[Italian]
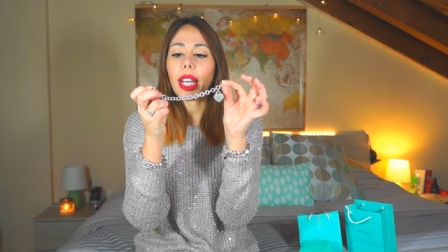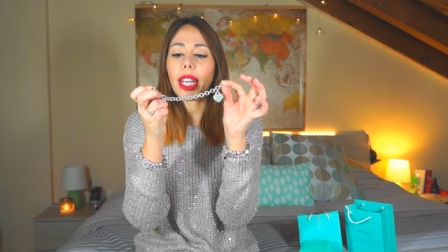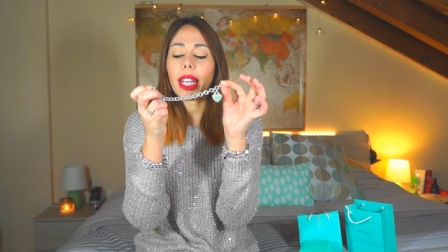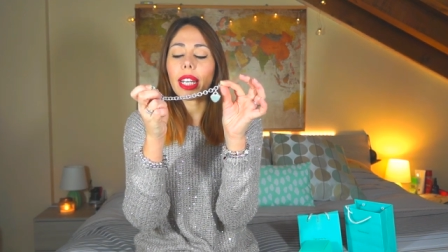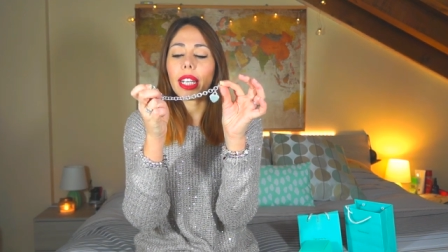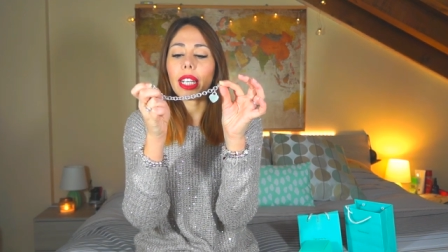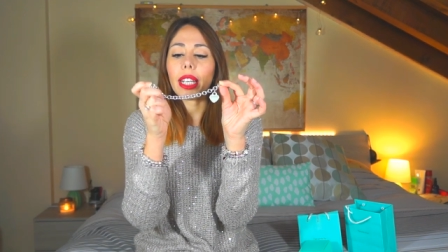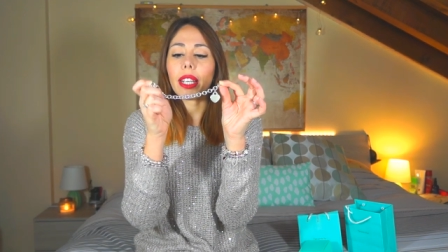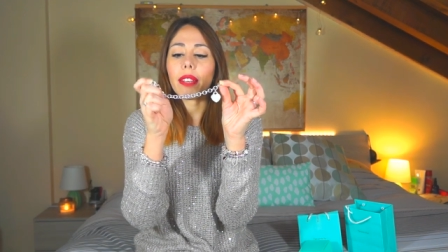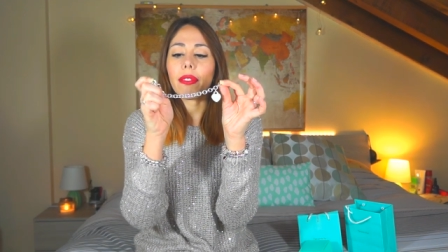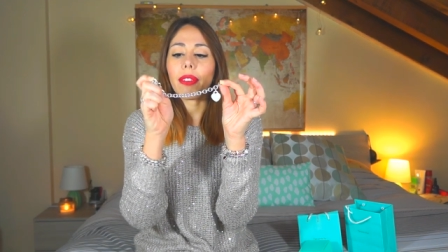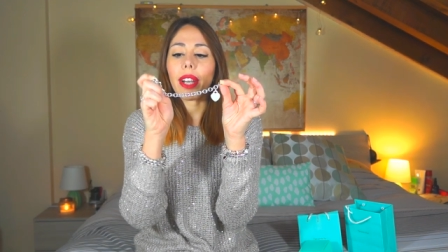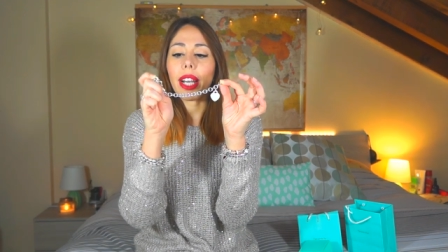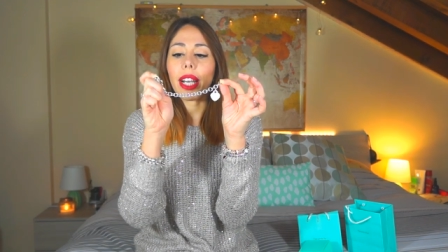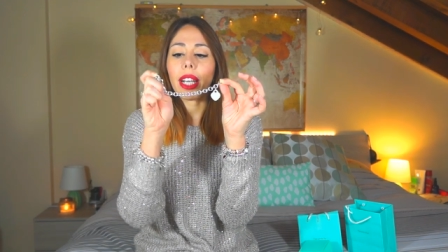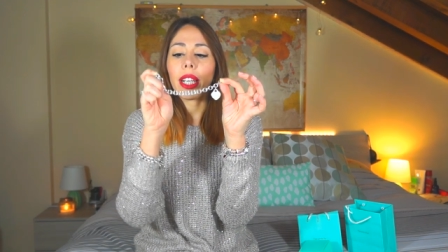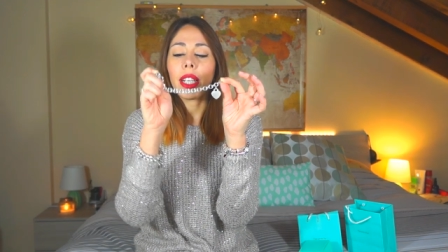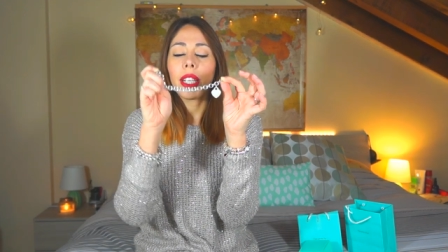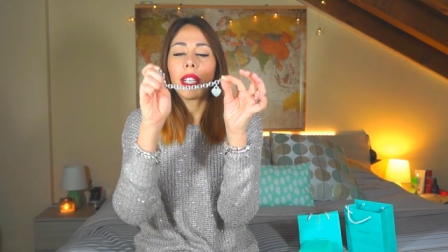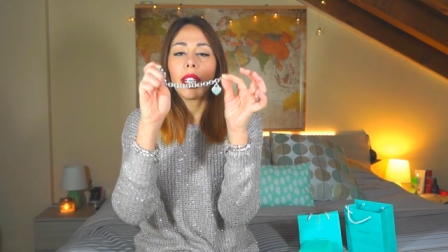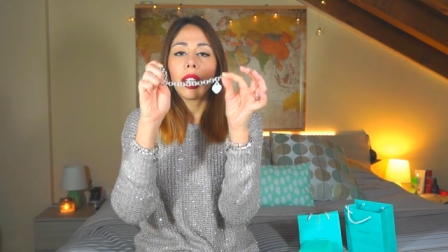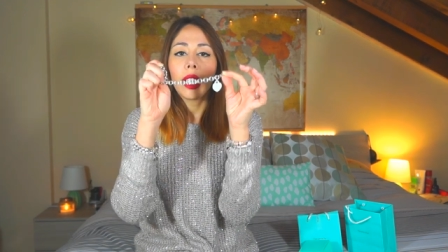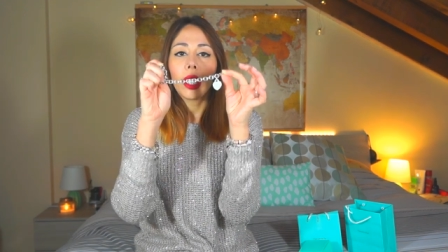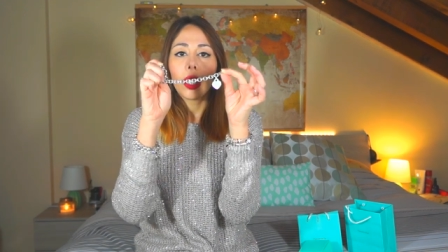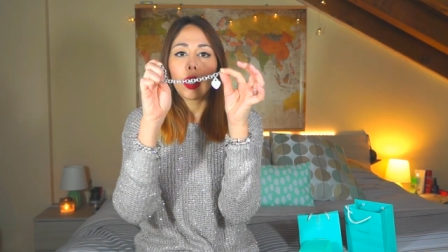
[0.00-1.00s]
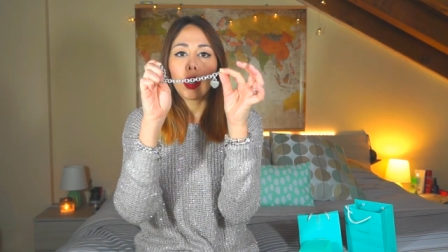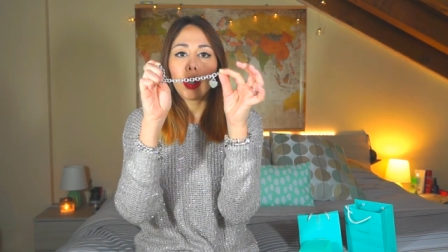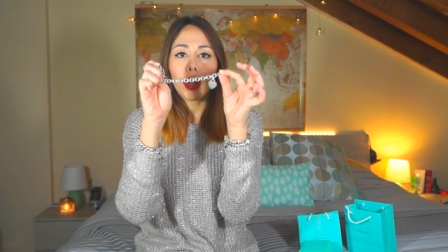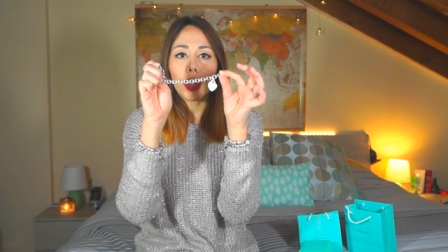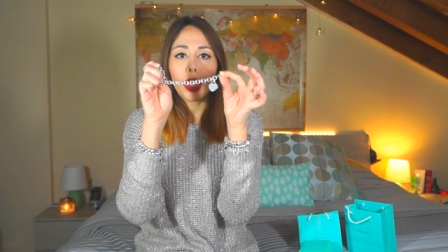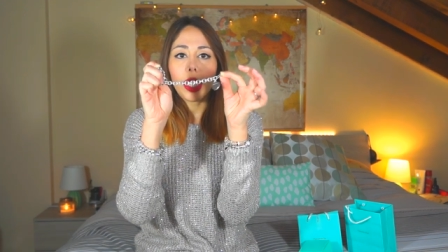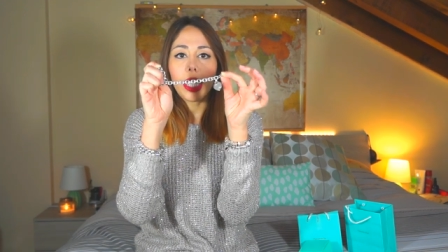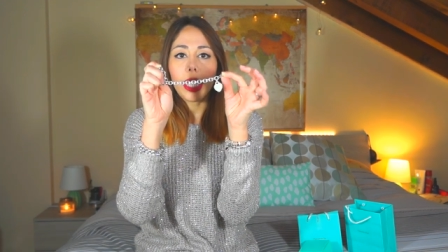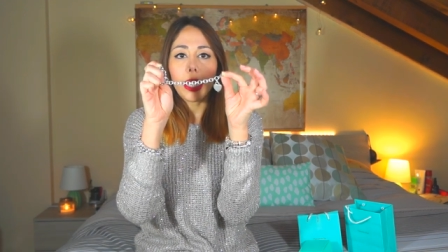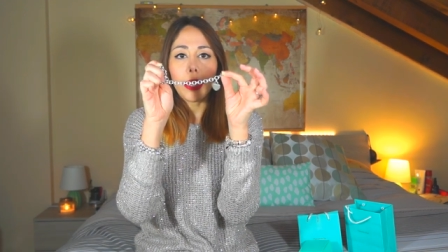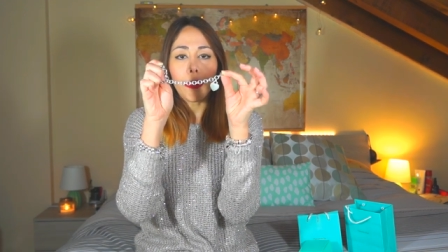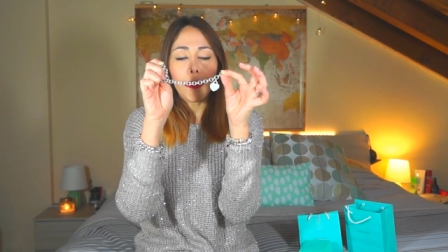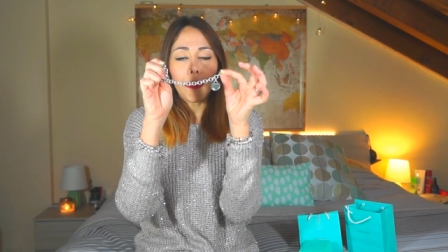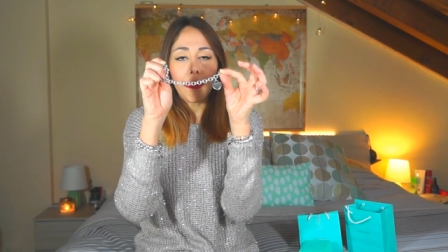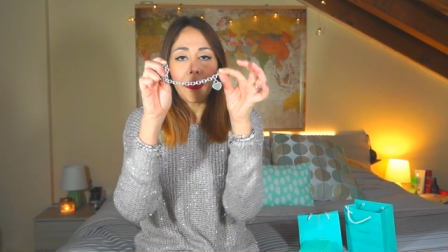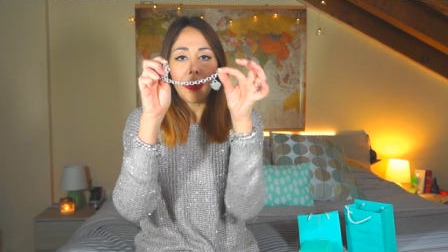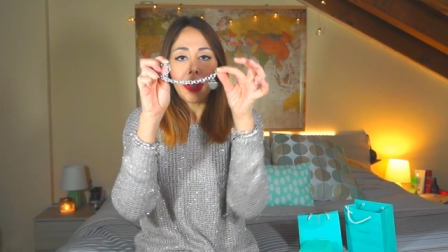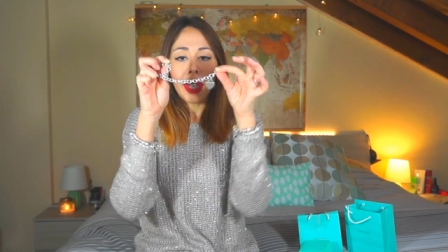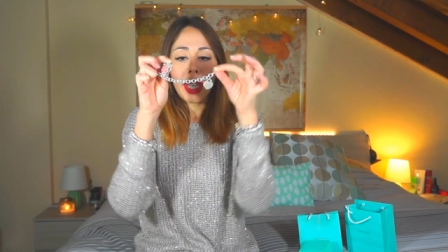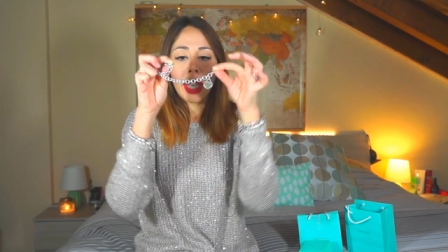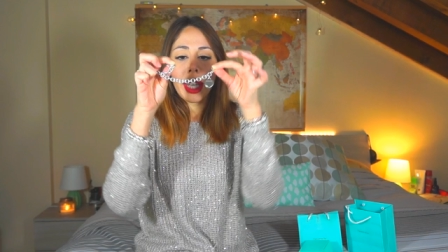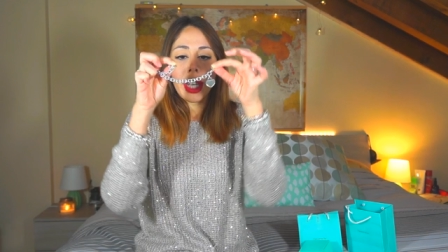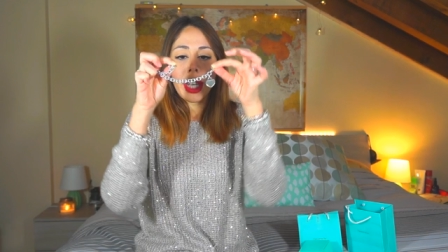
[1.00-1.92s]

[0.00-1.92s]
arriva così,